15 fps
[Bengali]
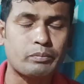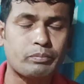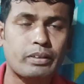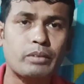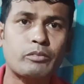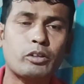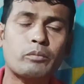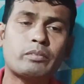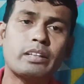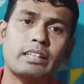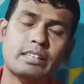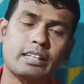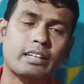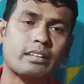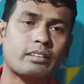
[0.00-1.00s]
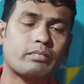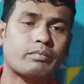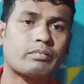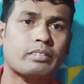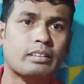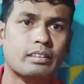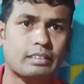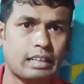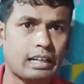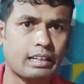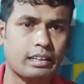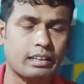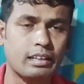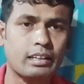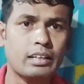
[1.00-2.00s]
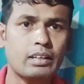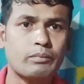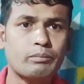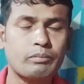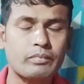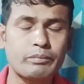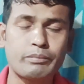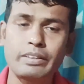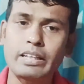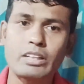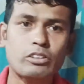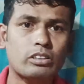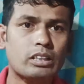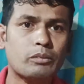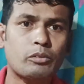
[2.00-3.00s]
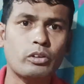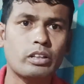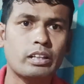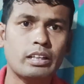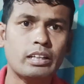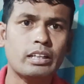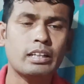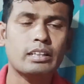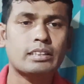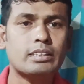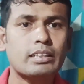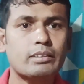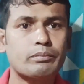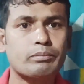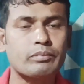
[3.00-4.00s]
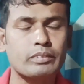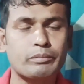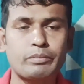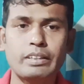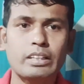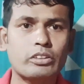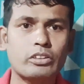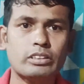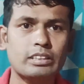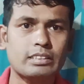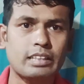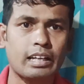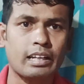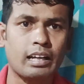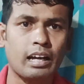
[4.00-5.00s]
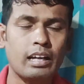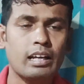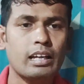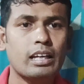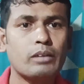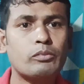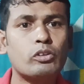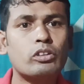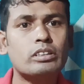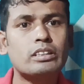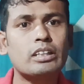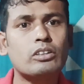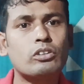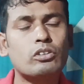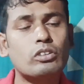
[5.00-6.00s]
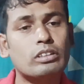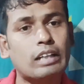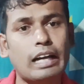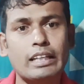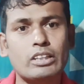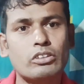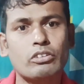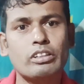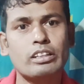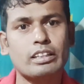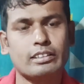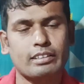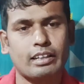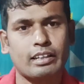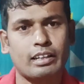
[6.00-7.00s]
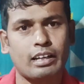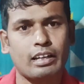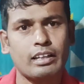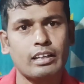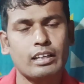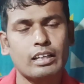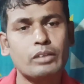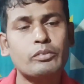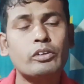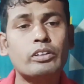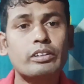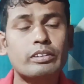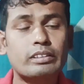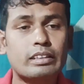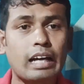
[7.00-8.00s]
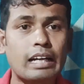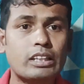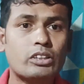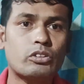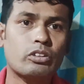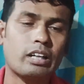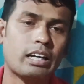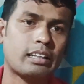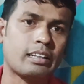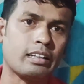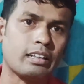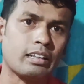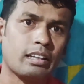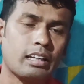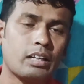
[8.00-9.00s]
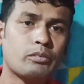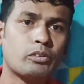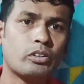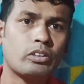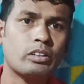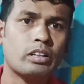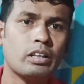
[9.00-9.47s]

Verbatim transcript: প্রেম অবধিই সে থাকে বিয়ের কথা বললে সে বিয়ে করতে চায় না এবং সে কোনো দায়িত্ব নিতে চায় না এবং দায়িত্ব জ্ঞানহীন এবং